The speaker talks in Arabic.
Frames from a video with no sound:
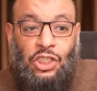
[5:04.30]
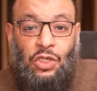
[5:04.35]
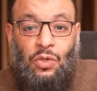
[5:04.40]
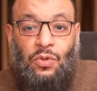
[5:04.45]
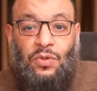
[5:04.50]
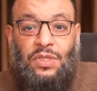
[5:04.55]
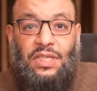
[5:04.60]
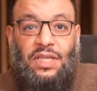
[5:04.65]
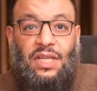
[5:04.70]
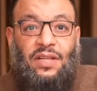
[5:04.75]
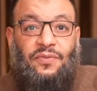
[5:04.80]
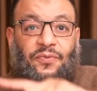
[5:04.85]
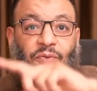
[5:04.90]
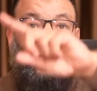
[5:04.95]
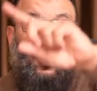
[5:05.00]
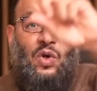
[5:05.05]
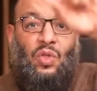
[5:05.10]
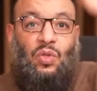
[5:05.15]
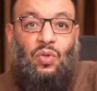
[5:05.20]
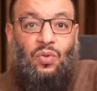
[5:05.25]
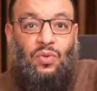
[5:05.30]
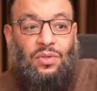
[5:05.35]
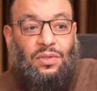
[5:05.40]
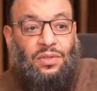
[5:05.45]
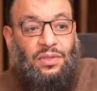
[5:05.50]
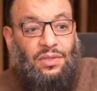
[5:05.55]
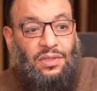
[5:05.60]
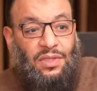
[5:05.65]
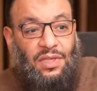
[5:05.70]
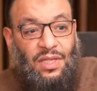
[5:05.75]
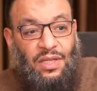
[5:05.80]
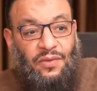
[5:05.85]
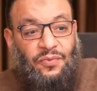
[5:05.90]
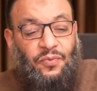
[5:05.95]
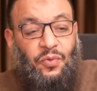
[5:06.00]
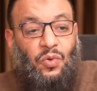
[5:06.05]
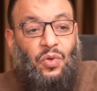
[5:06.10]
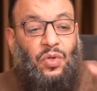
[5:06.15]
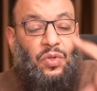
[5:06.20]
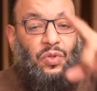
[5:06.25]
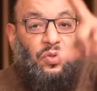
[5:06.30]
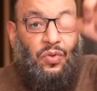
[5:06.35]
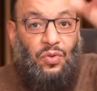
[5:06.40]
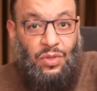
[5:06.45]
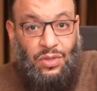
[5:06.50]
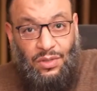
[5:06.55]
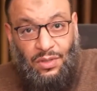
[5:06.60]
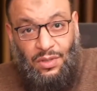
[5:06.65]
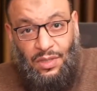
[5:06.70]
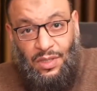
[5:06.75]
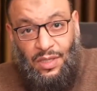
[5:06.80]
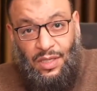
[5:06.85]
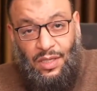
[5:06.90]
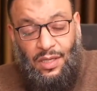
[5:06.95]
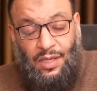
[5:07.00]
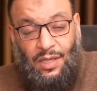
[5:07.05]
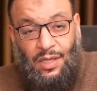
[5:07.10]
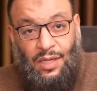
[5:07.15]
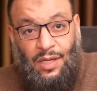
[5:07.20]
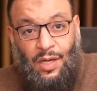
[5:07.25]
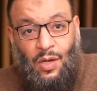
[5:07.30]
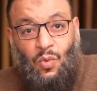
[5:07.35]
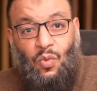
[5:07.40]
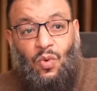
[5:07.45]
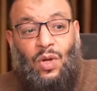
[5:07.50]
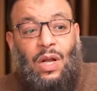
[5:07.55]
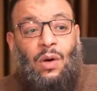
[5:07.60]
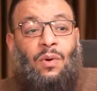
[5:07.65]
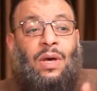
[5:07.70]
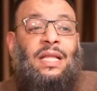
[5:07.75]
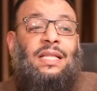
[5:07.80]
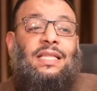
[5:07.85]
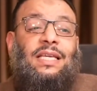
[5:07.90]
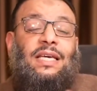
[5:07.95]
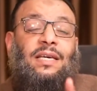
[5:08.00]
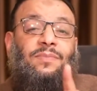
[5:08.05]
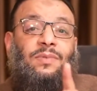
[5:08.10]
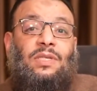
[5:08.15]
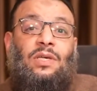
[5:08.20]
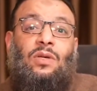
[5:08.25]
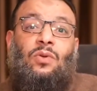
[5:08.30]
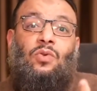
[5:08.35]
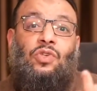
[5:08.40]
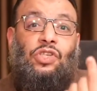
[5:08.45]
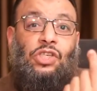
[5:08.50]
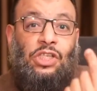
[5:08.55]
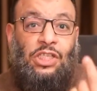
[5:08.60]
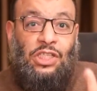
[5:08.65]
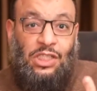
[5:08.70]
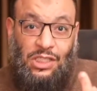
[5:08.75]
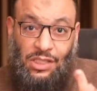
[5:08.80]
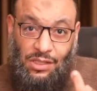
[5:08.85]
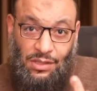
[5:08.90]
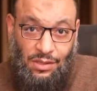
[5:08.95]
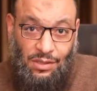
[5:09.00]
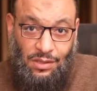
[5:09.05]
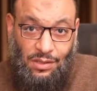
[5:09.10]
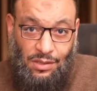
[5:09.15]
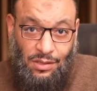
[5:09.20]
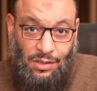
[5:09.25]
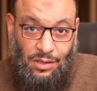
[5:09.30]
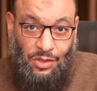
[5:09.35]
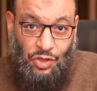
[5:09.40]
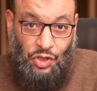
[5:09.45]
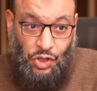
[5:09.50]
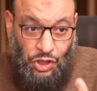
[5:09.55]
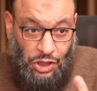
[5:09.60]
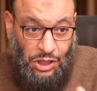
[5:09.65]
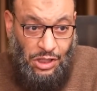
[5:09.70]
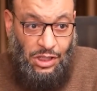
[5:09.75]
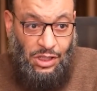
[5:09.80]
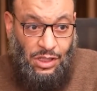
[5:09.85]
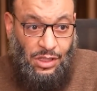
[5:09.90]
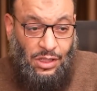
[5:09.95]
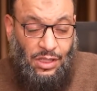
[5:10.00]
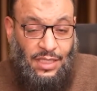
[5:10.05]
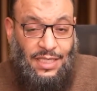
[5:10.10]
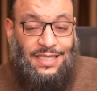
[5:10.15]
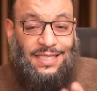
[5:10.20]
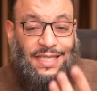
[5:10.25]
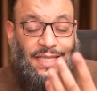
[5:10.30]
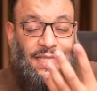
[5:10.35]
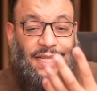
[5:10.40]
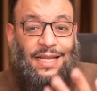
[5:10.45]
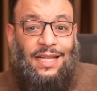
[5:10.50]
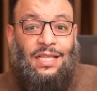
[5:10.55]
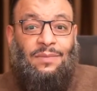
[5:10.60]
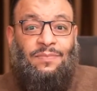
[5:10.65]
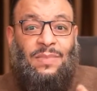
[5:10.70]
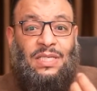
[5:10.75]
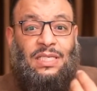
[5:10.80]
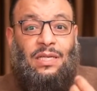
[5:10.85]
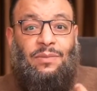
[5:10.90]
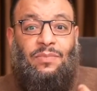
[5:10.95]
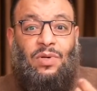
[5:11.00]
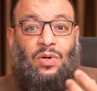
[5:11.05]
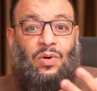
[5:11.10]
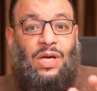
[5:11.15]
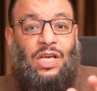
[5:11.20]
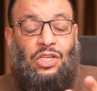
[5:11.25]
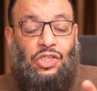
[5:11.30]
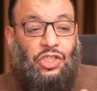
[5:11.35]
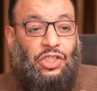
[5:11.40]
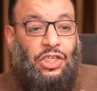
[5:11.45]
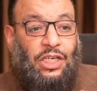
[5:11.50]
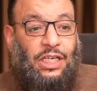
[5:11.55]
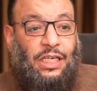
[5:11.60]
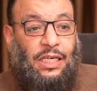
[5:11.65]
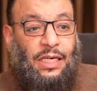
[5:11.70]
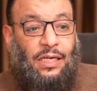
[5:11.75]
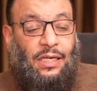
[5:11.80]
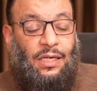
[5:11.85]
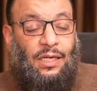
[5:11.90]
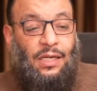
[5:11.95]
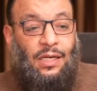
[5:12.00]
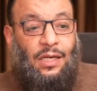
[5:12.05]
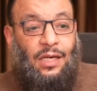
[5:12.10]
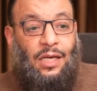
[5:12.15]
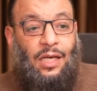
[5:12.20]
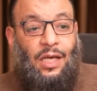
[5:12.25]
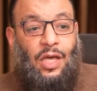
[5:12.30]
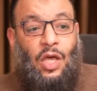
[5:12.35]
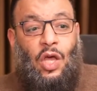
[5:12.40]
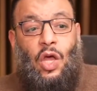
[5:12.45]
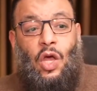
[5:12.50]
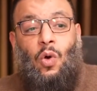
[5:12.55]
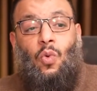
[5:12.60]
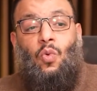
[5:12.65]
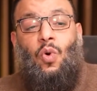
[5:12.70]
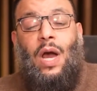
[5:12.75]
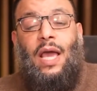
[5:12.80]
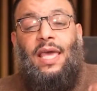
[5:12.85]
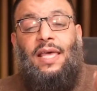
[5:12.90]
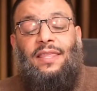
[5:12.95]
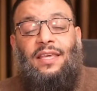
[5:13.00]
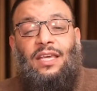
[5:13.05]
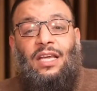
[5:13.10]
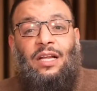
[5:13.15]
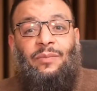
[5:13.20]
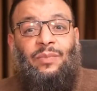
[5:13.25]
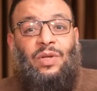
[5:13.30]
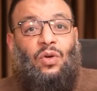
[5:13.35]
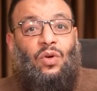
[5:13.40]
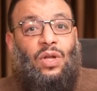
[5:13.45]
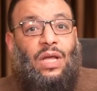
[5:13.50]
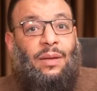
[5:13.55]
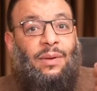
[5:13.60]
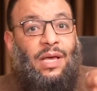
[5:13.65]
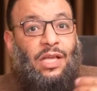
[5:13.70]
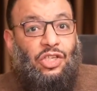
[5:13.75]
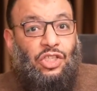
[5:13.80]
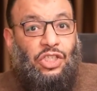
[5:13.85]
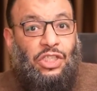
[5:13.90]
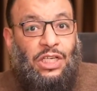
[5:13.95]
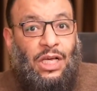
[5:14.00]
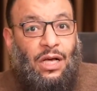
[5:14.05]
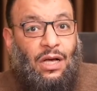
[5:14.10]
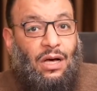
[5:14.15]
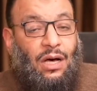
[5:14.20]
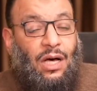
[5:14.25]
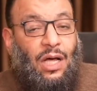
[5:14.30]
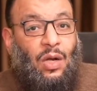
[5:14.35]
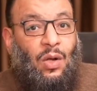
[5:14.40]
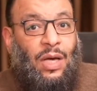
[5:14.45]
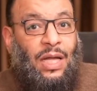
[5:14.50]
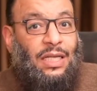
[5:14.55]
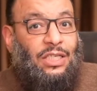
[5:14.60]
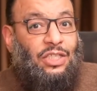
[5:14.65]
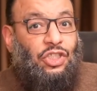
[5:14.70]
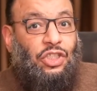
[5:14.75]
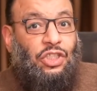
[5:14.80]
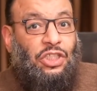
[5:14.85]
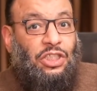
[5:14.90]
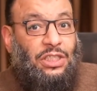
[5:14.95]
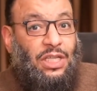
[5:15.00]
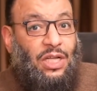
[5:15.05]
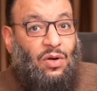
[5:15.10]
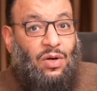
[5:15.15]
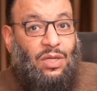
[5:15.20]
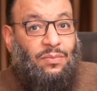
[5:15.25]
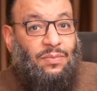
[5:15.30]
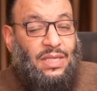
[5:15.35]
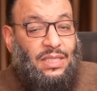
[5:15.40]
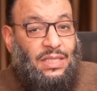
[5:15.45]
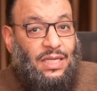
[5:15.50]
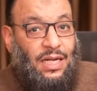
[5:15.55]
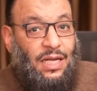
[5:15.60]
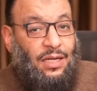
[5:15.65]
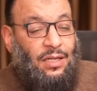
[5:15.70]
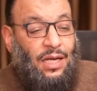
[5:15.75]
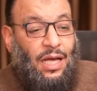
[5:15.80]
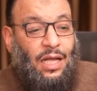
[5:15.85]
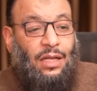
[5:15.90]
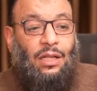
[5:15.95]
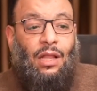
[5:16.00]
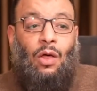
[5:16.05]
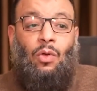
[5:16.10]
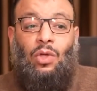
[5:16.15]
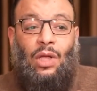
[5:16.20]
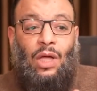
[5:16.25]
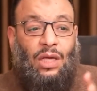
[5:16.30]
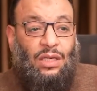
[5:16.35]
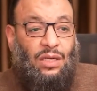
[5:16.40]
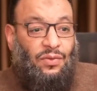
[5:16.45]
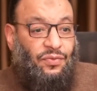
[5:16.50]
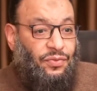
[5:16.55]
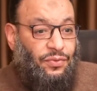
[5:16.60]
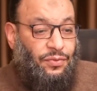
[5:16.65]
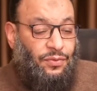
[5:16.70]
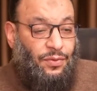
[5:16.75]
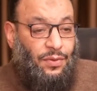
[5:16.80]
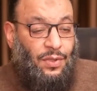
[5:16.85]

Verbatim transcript: يقعد يلف ويدور يلف ويدور ولو انت جبت له شيعي شيعي استدليت مثلا بروايه شيعيه وكثير من علماء الشيعه قالوا عن الشيعي دوت مثلا انه ضعيف